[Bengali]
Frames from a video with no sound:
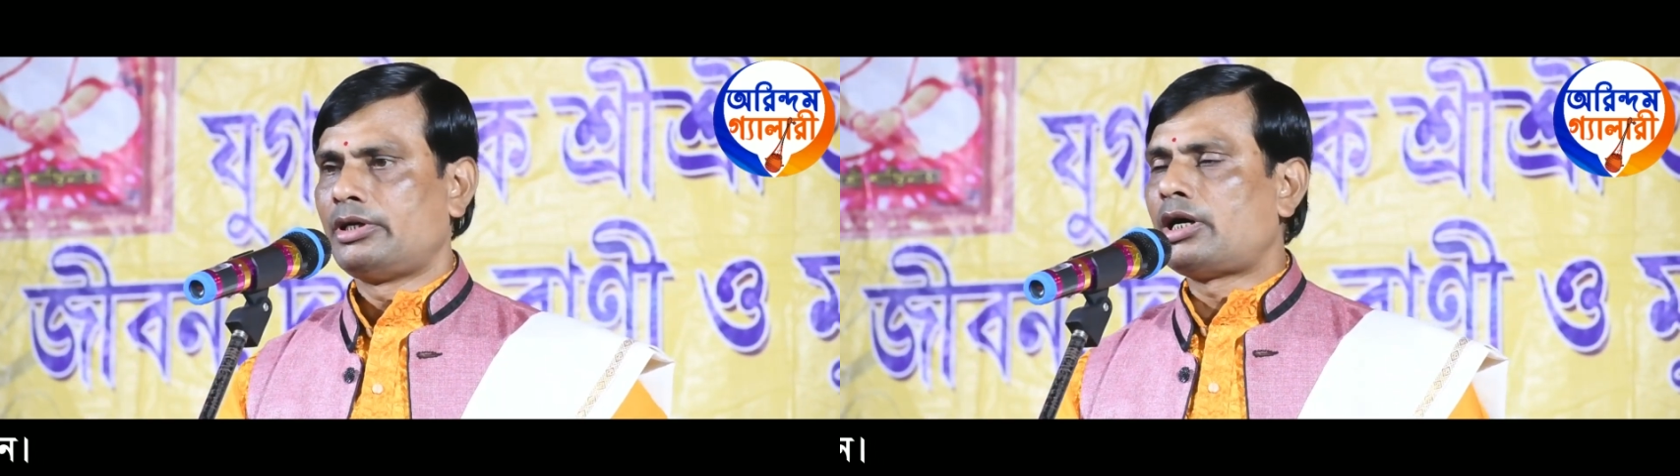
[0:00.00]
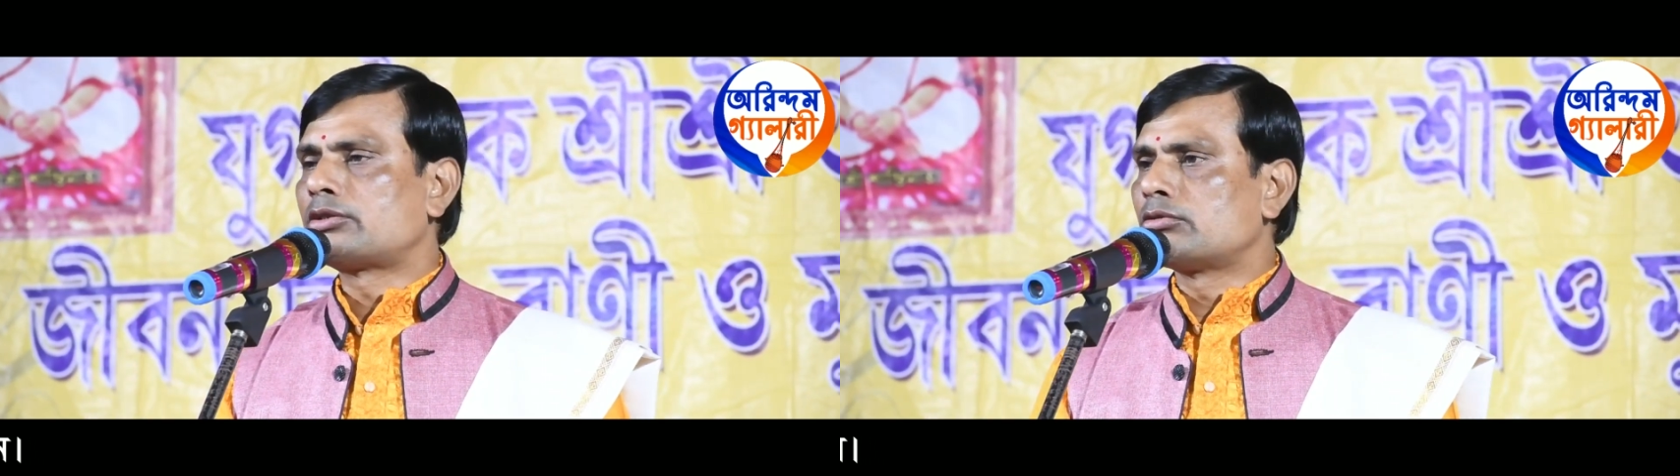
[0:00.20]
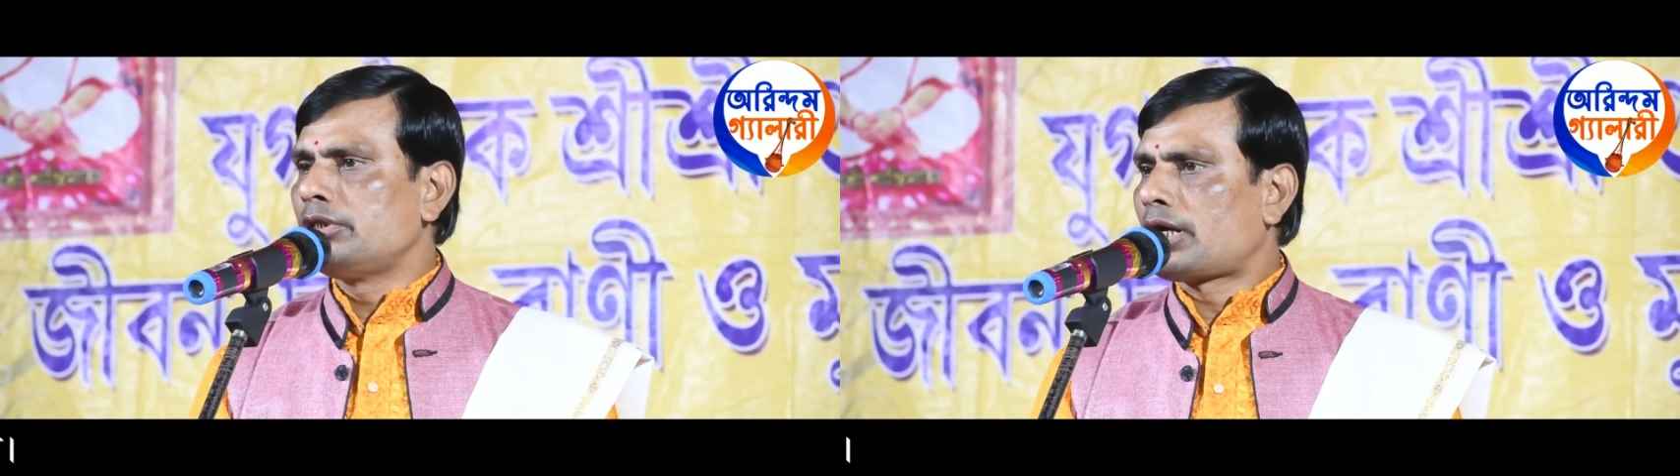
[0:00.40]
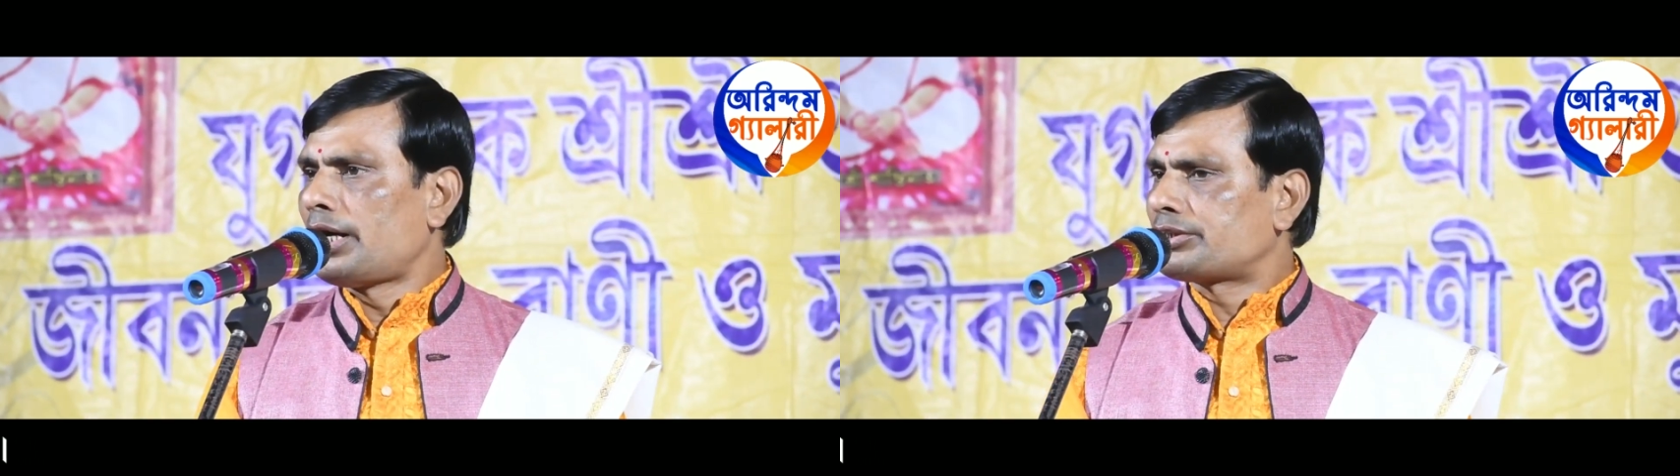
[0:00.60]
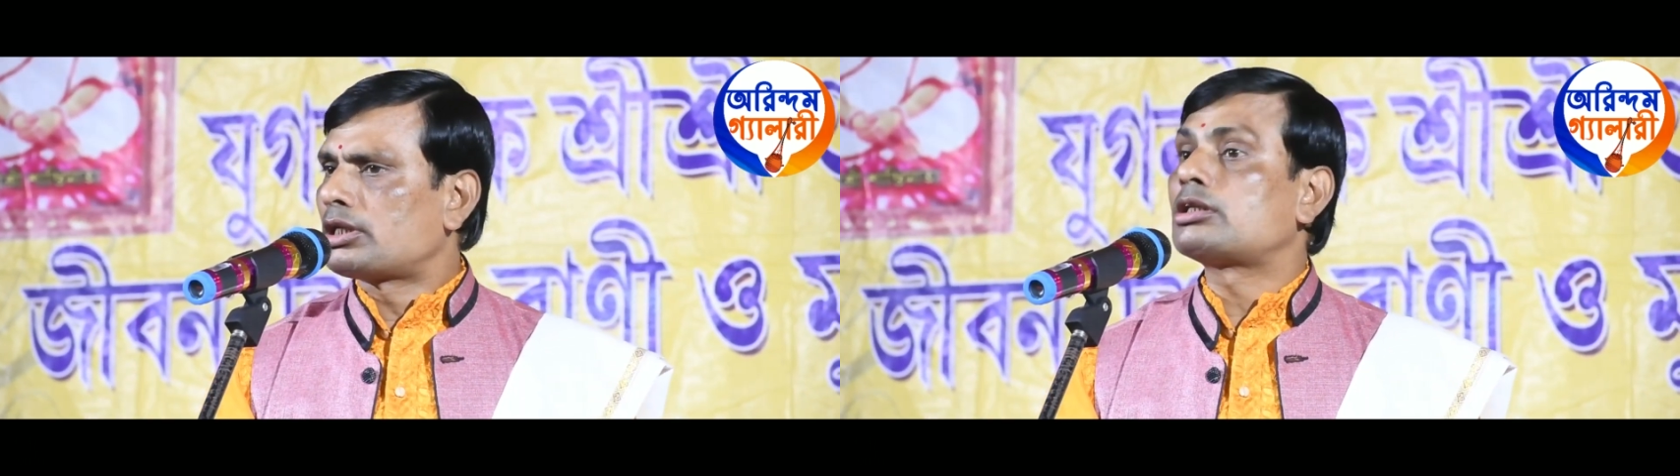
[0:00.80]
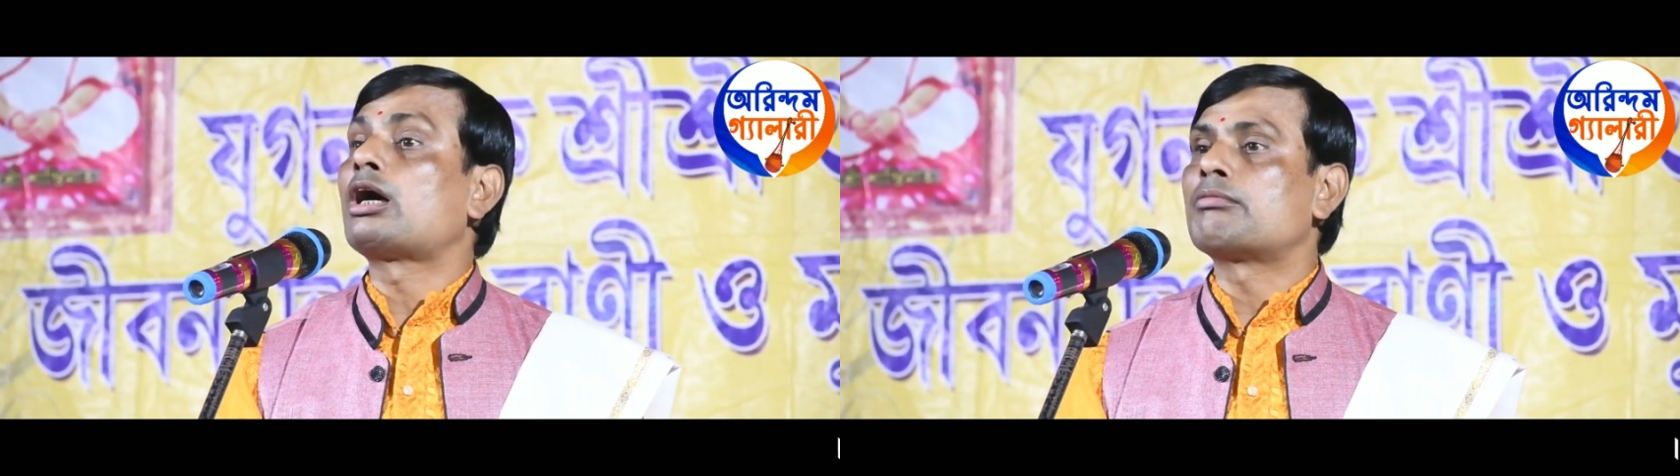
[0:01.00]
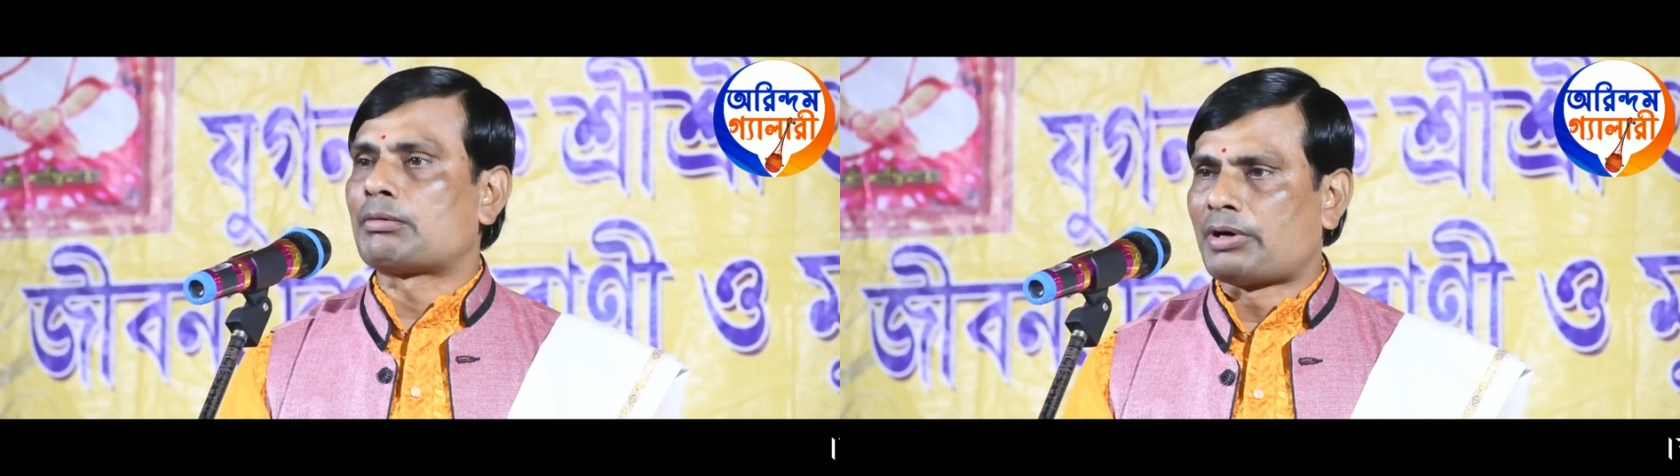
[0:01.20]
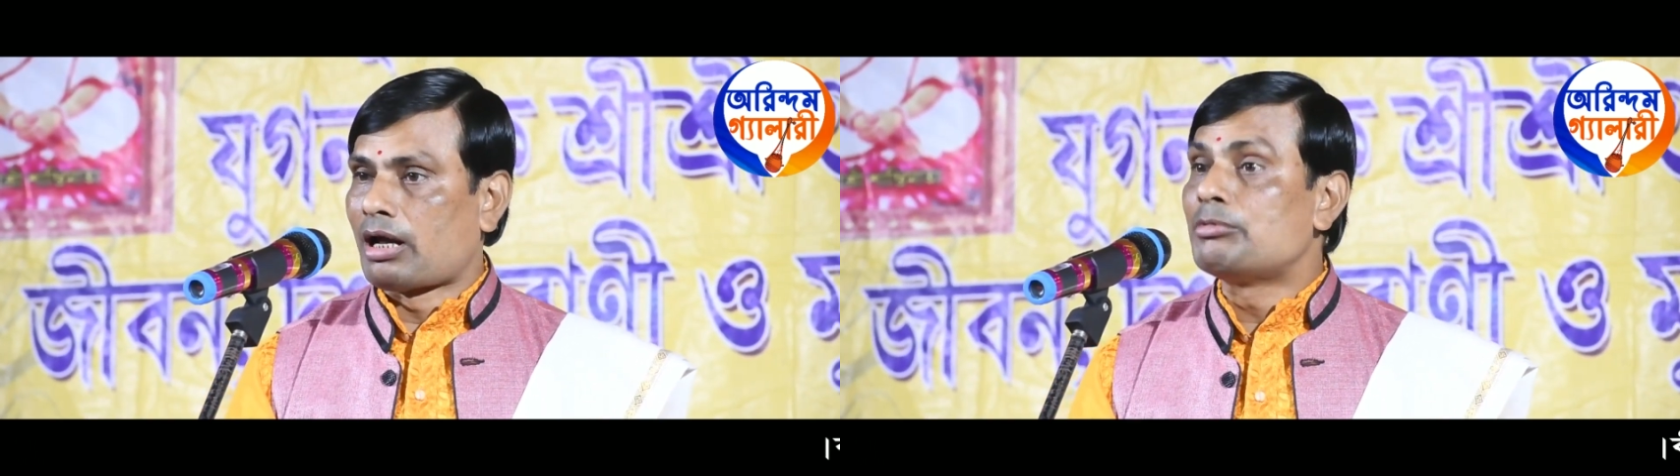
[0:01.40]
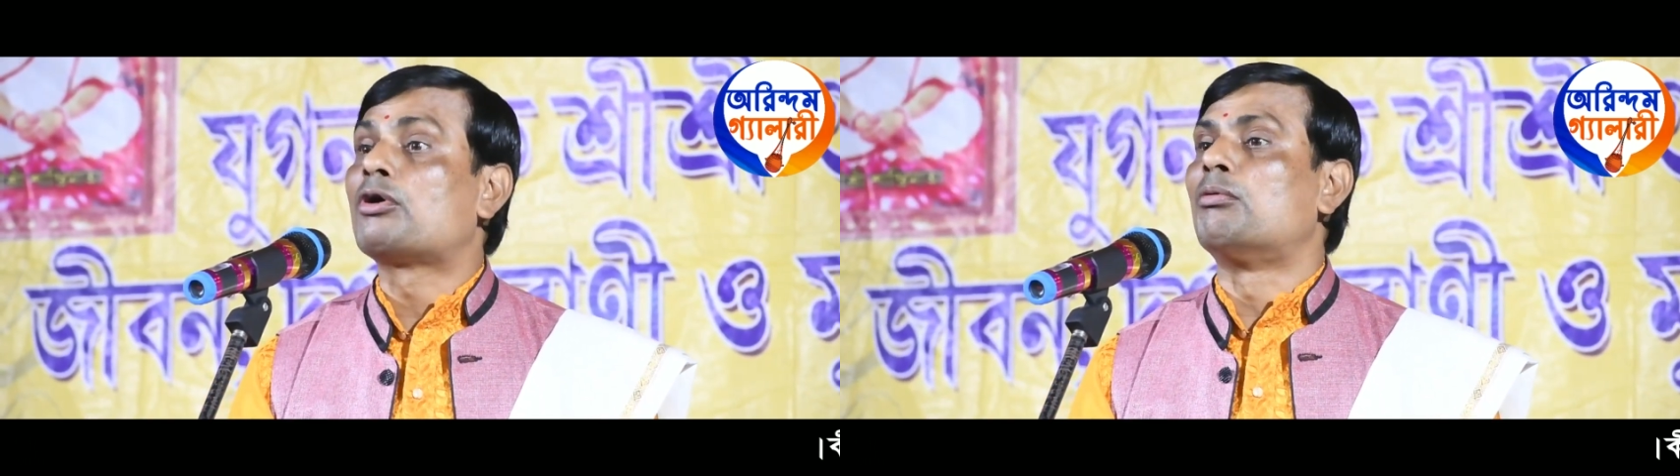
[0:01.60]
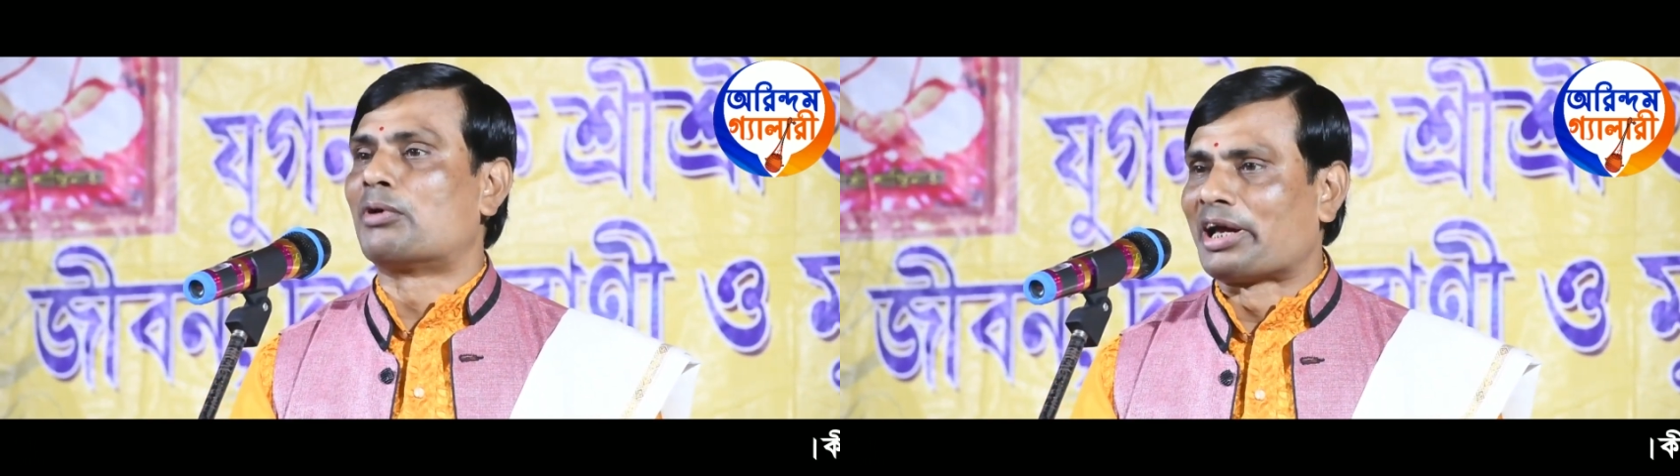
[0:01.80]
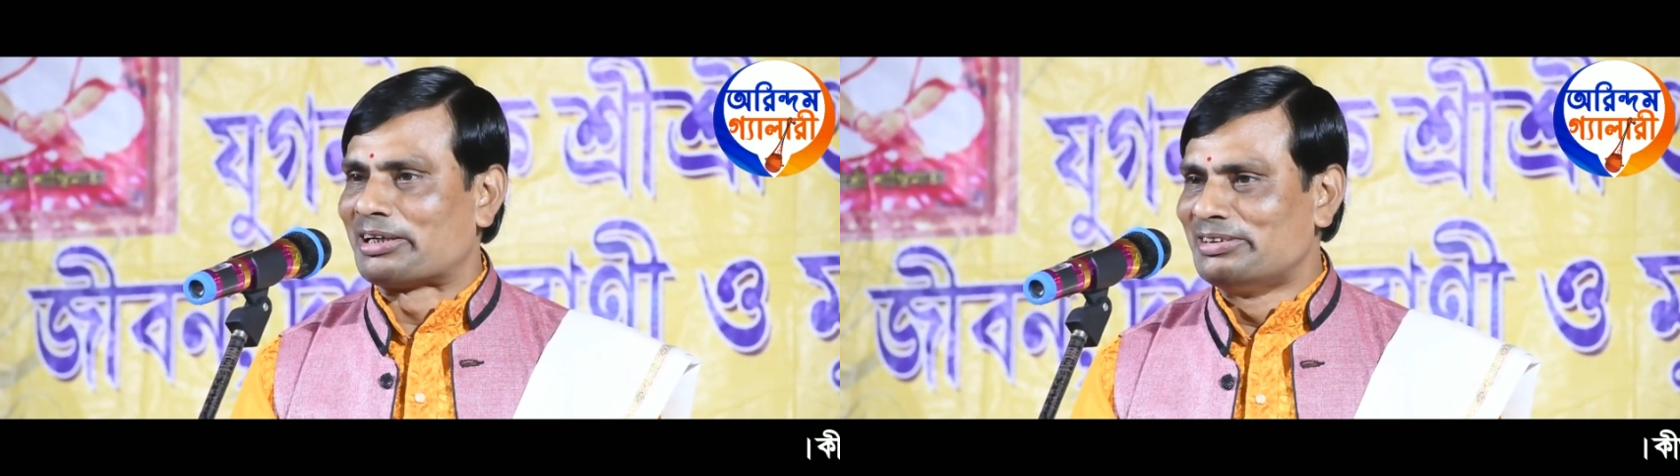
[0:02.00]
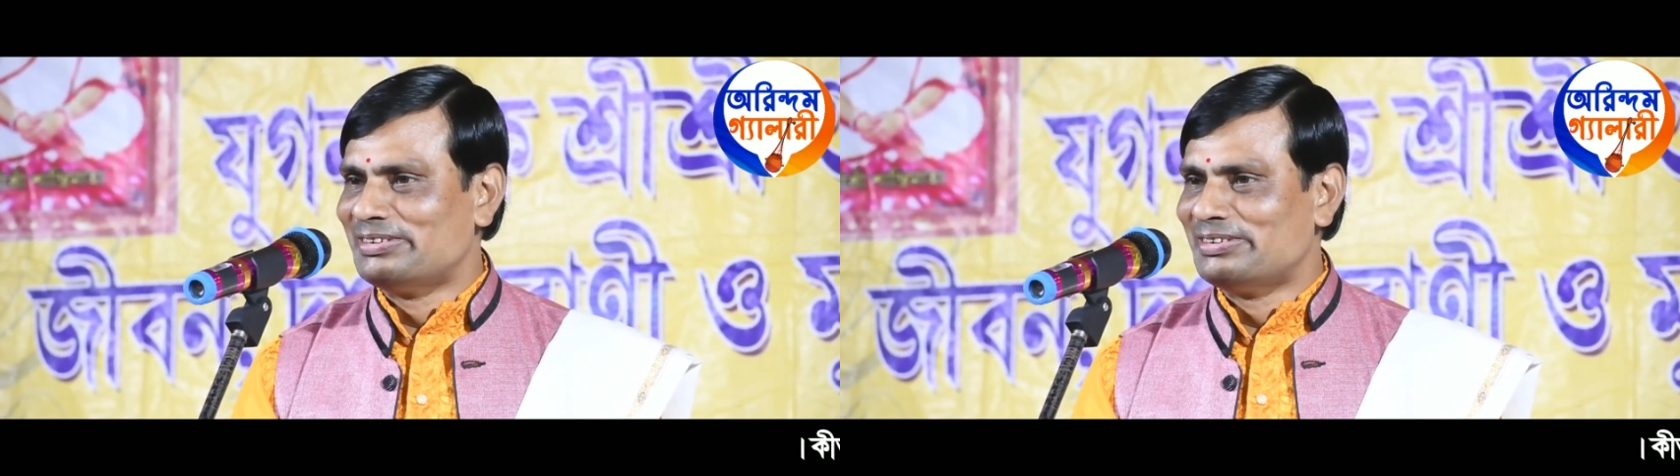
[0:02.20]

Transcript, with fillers: আর যদি খায় সেটা তার ব্যাপার আমি খাবো কেন